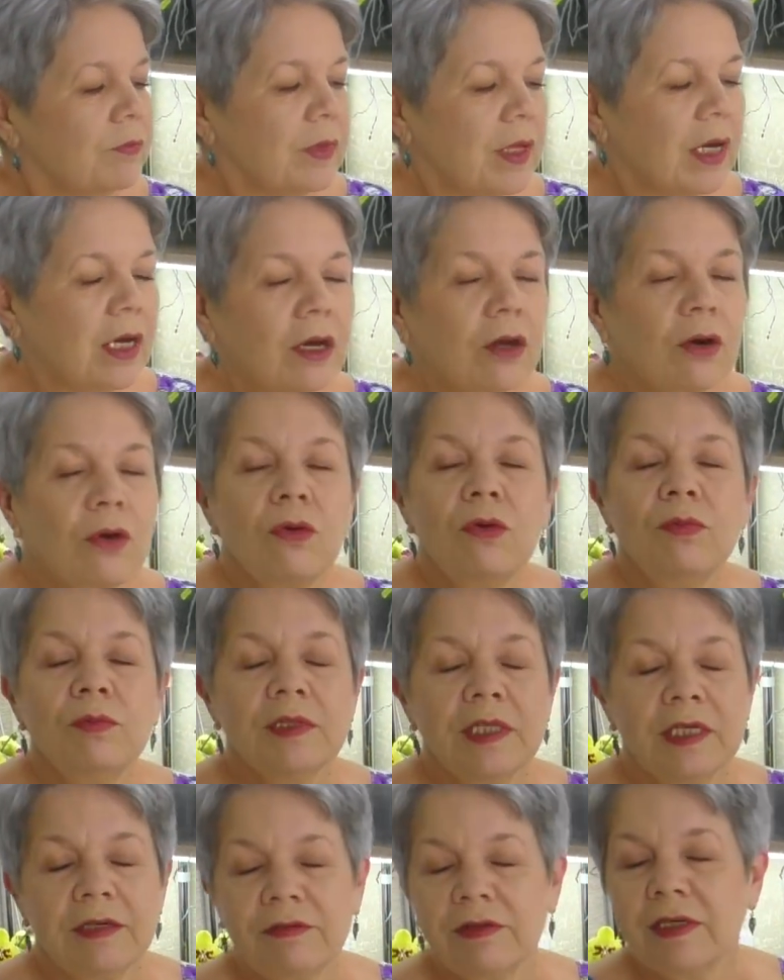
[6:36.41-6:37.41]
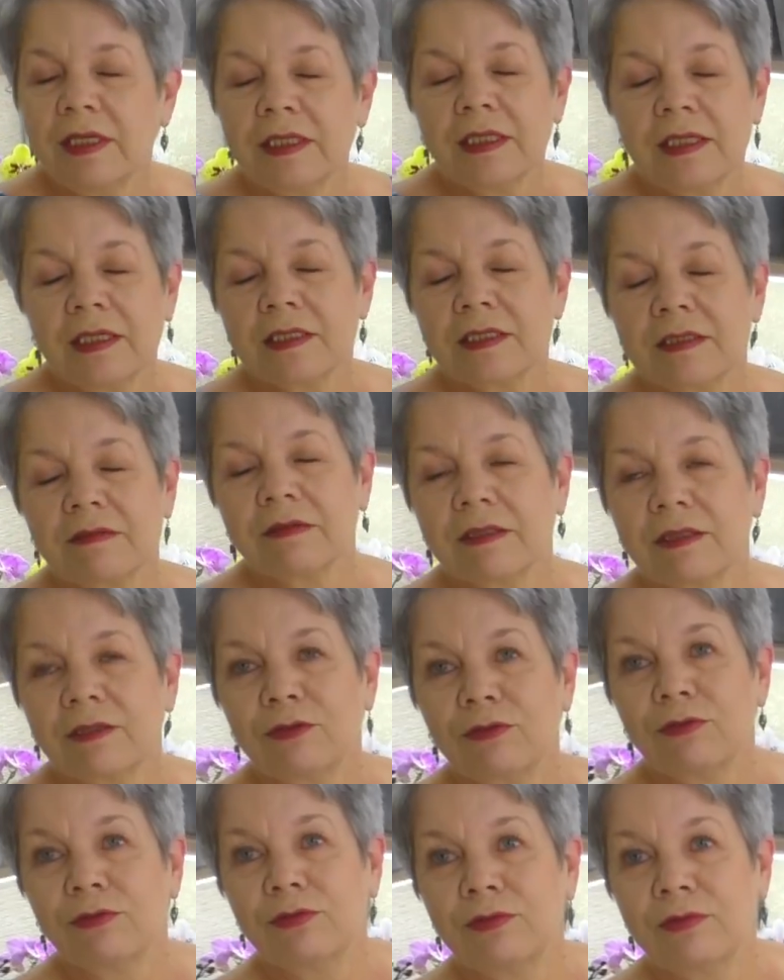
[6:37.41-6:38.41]
огромной ветки
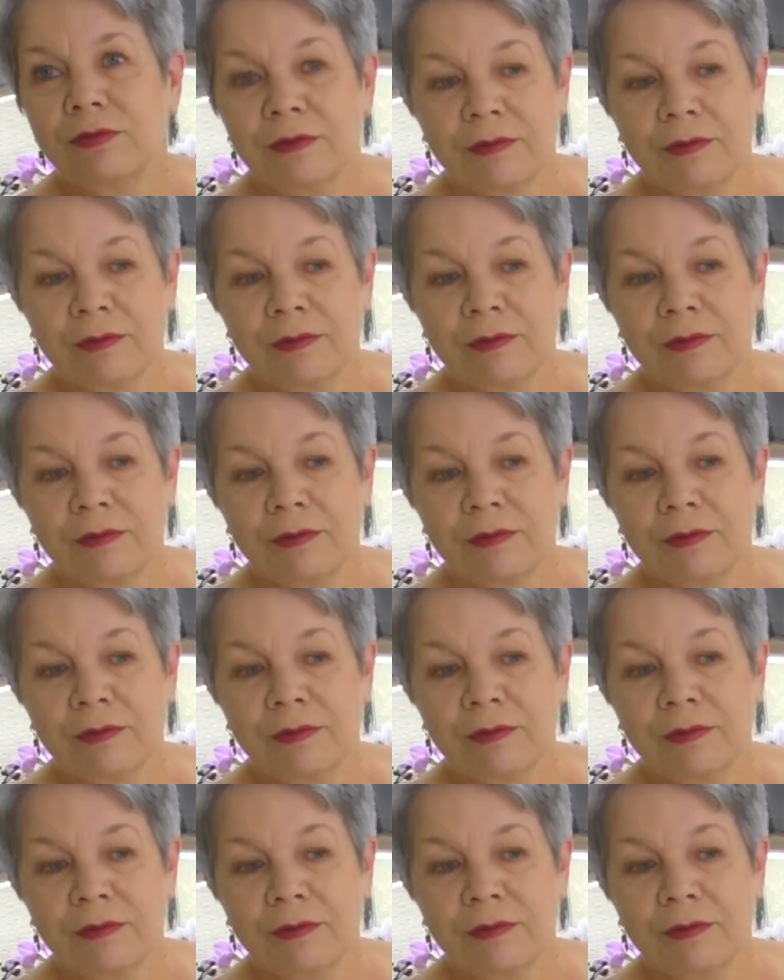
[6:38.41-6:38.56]
цветов.